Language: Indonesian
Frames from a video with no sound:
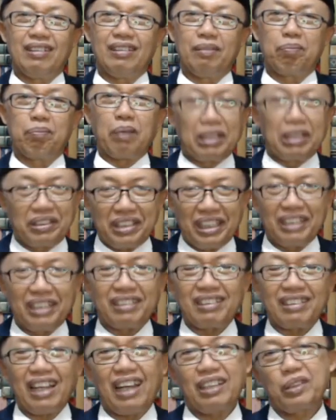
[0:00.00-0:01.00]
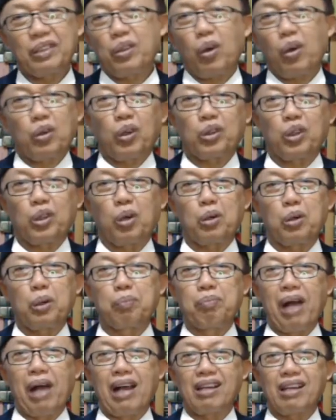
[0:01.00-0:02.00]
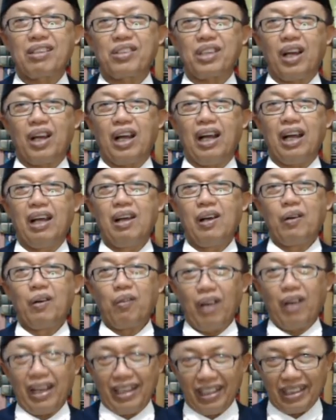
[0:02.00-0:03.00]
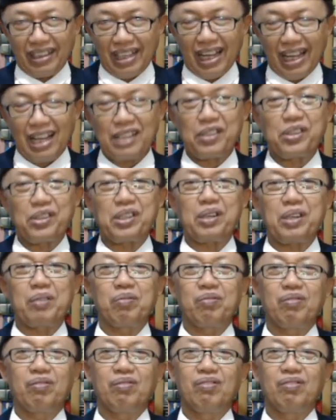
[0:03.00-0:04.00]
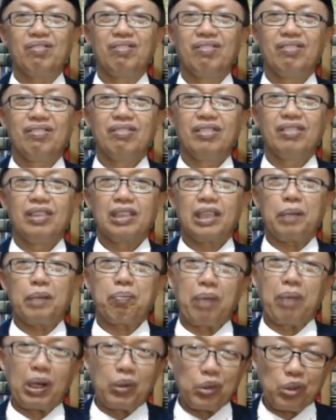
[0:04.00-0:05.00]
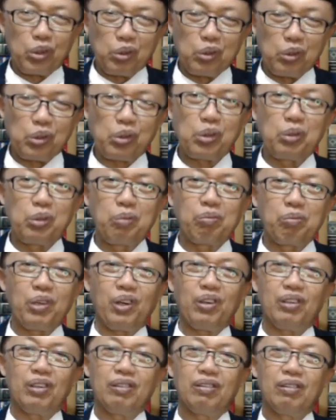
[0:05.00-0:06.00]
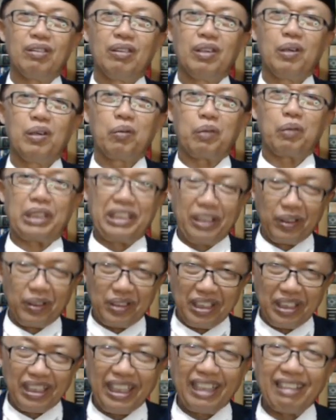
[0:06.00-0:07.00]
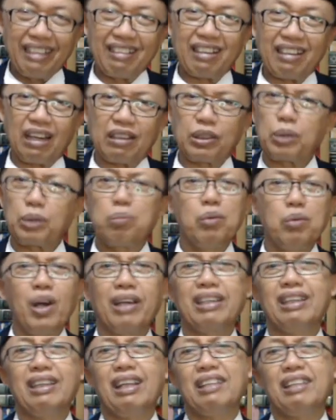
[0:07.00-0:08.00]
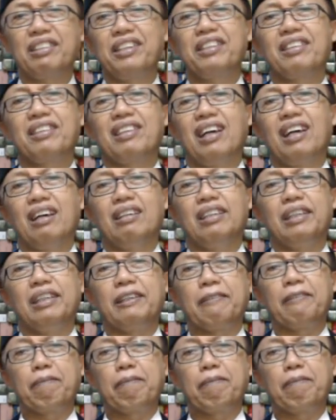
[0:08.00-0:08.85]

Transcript: Mencintai tokoh-tokoh bangsa, Wahid Hasim, Ki Bagus Kusumo, Pedia Diningrat, semua kita cintai.